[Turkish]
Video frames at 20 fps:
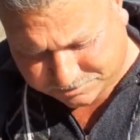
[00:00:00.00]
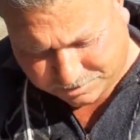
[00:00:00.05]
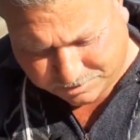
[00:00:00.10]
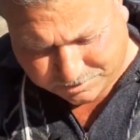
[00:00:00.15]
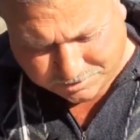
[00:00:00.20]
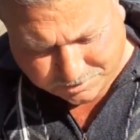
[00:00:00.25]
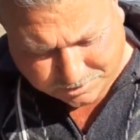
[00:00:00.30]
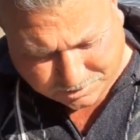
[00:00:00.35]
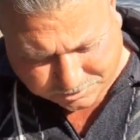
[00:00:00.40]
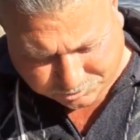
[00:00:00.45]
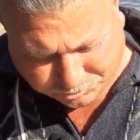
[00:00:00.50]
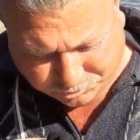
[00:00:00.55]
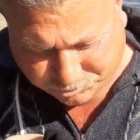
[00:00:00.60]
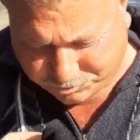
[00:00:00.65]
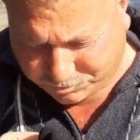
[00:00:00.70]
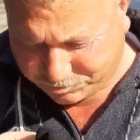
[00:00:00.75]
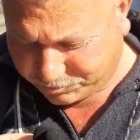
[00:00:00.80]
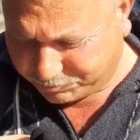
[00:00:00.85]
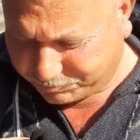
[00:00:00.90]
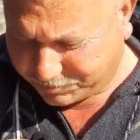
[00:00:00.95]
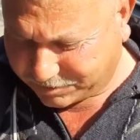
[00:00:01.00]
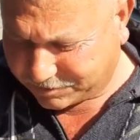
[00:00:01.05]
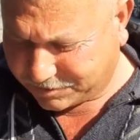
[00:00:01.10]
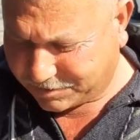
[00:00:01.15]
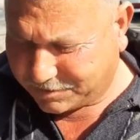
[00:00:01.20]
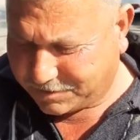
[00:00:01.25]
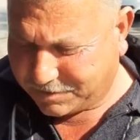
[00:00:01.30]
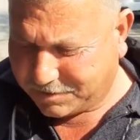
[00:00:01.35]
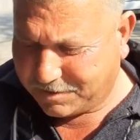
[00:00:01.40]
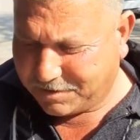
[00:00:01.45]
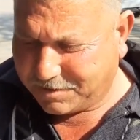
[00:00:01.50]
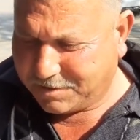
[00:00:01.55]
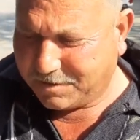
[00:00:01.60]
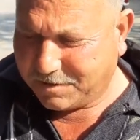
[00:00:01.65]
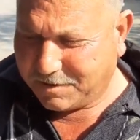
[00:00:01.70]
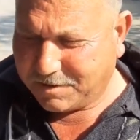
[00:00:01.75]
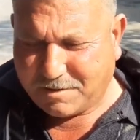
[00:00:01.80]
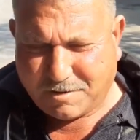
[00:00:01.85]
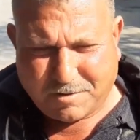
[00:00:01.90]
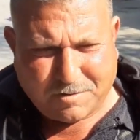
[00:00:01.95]
saygılar. Bir Merdoş'u anlatır
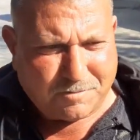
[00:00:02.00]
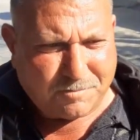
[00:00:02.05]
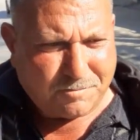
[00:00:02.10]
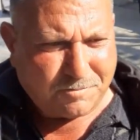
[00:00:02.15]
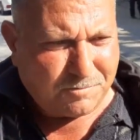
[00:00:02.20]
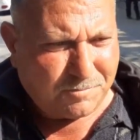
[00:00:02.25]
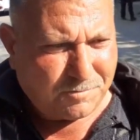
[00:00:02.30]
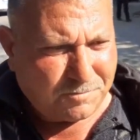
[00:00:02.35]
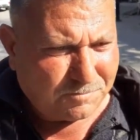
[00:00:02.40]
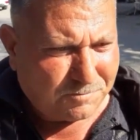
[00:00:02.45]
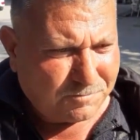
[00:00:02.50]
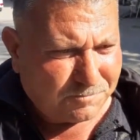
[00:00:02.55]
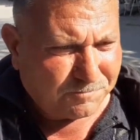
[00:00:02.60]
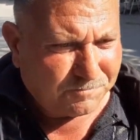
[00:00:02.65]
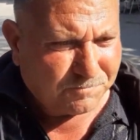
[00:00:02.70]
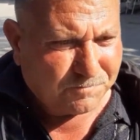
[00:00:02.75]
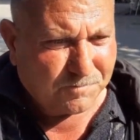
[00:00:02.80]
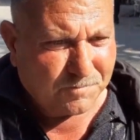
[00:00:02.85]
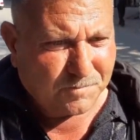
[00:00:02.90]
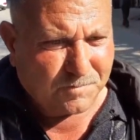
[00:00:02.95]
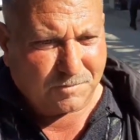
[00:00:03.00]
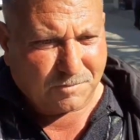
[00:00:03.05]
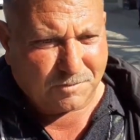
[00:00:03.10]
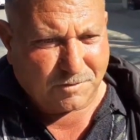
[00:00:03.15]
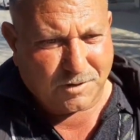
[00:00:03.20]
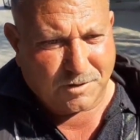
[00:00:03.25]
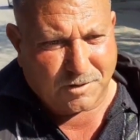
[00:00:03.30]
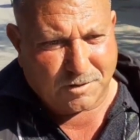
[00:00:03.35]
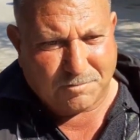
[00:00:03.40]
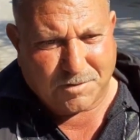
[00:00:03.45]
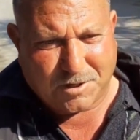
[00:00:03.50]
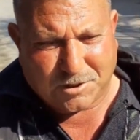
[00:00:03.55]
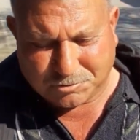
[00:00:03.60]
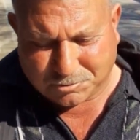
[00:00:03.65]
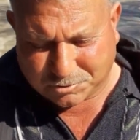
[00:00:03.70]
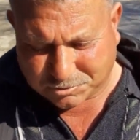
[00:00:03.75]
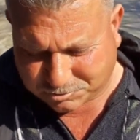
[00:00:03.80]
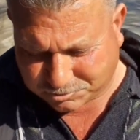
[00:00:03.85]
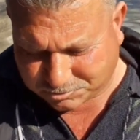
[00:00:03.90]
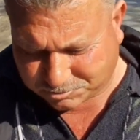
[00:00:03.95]
mısın ya? Bu çok merak ediyorlar. Valla
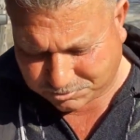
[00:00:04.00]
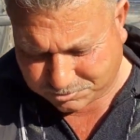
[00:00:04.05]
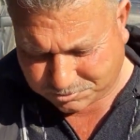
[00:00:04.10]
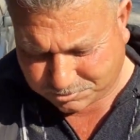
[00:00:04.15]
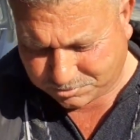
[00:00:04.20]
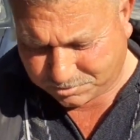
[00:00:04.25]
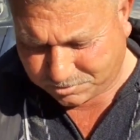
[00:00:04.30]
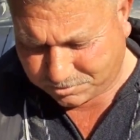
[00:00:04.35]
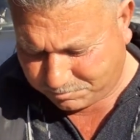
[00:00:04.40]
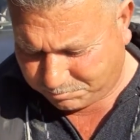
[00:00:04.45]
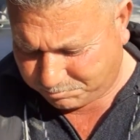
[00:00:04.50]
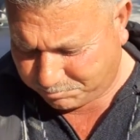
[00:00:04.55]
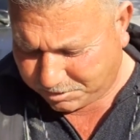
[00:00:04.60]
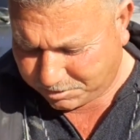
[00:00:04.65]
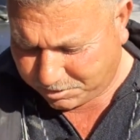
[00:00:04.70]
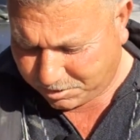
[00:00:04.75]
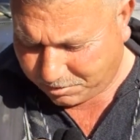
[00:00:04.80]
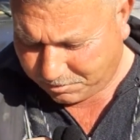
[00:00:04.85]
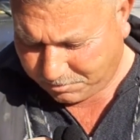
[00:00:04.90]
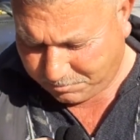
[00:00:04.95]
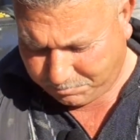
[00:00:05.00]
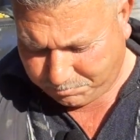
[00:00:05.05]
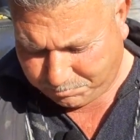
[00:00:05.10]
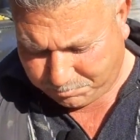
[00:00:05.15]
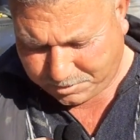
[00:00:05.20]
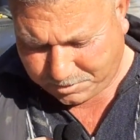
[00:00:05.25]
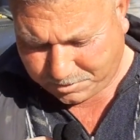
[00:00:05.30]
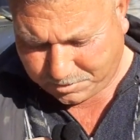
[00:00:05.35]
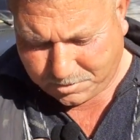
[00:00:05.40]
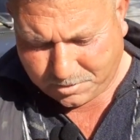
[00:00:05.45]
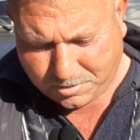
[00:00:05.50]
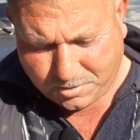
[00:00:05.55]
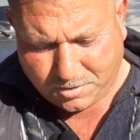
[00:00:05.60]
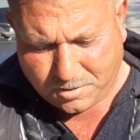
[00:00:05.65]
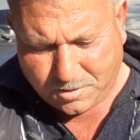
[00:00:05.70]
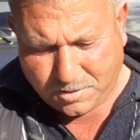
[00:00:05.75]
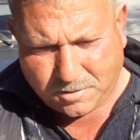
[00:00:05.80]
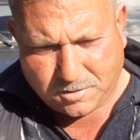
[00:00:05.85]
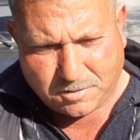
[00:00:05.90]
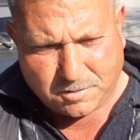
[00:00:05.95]
Merdoş e, bir, bir
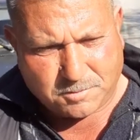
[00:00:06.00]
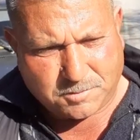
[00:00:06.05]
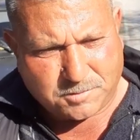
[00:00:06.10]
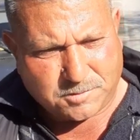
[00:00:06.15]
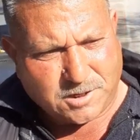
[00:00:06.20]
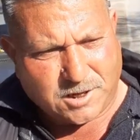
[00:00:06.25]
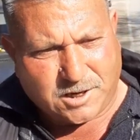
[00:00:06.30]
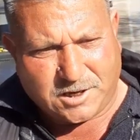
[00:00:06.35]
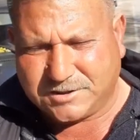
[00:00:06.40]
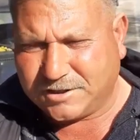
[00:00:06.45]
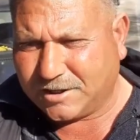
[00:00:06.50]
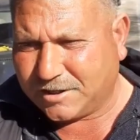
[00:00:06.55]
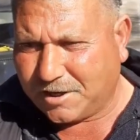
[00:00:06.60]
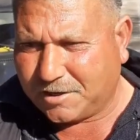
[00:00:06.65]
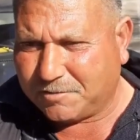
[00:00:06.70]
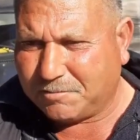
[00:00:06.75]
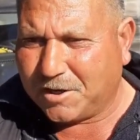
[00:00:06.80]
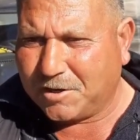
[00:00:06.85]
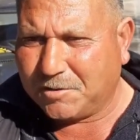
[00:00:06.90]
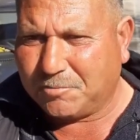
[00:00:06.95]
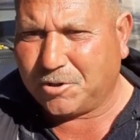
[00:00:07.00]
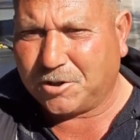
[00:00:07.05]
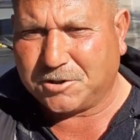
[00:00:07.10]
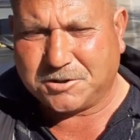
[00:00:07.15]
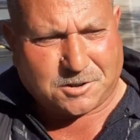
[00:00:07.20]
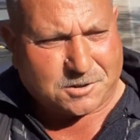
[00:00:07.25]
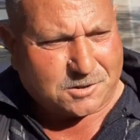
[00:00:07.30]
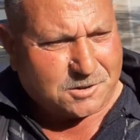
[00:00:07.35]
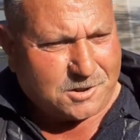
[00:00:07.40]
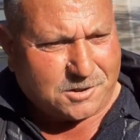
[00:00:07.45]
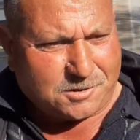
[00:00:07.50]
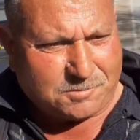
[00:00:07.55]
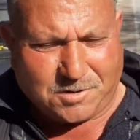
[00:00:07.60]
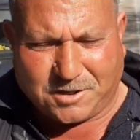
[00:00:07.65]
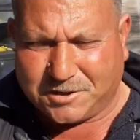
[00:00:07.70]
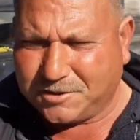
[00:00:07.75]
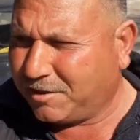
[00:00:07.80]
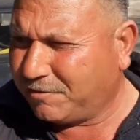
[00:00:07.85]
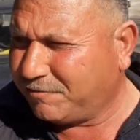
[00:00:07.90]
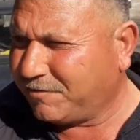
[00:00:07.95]
gelecekler beni bulacaklar.
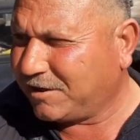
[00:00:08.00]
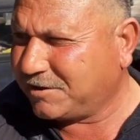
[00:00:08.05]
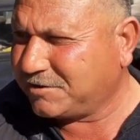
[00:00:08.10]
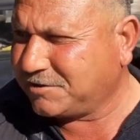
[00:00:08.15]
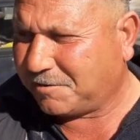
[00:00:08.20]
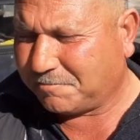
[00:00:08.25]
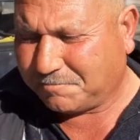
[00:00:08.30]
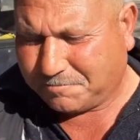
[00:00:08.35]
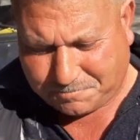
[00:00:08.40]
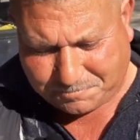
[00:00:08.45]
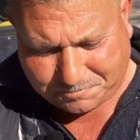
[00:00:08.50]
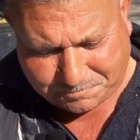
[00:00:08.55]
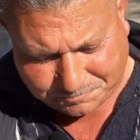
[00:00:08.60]
Ben de vereceğim.